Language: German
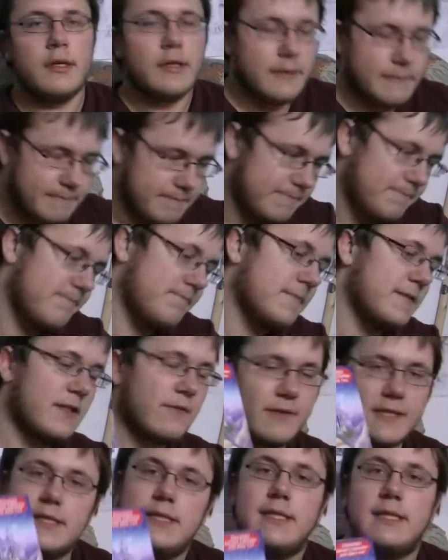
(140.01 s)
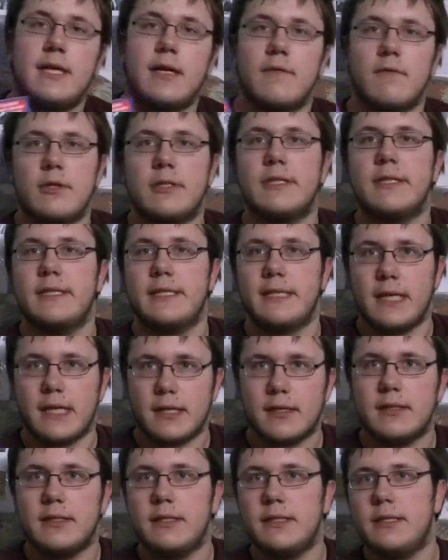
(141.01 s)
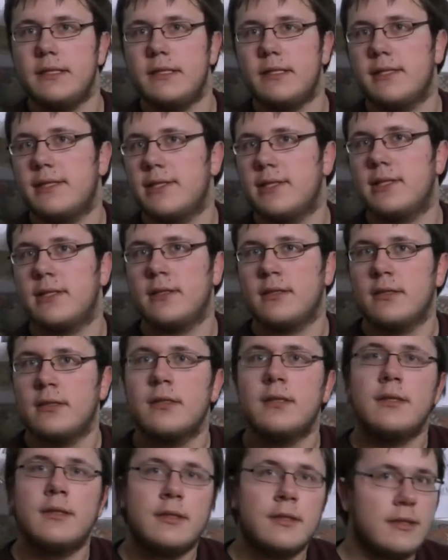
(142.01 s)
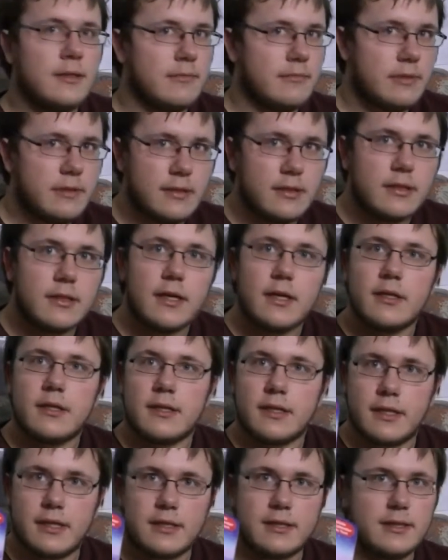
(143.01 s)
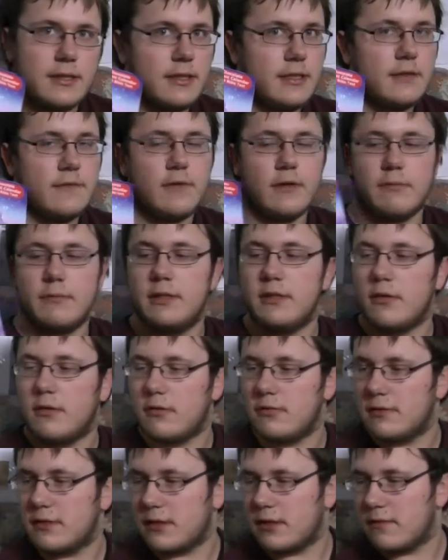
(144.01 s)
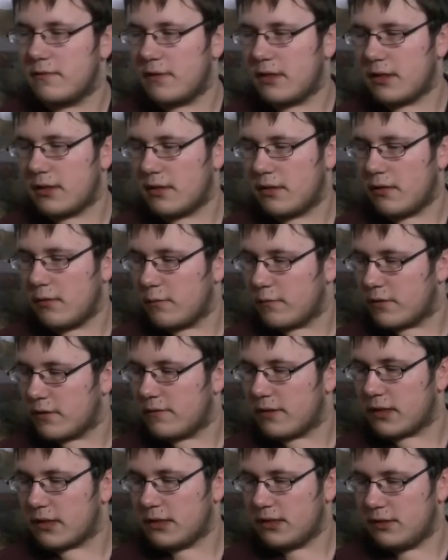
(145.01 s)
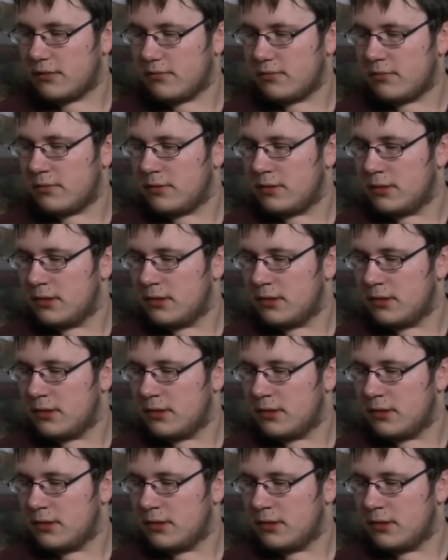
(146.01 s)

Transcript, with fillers: Ähm, was ich sagen wollte, ja, ich bin in einer christlichen Familie aufgewachsen.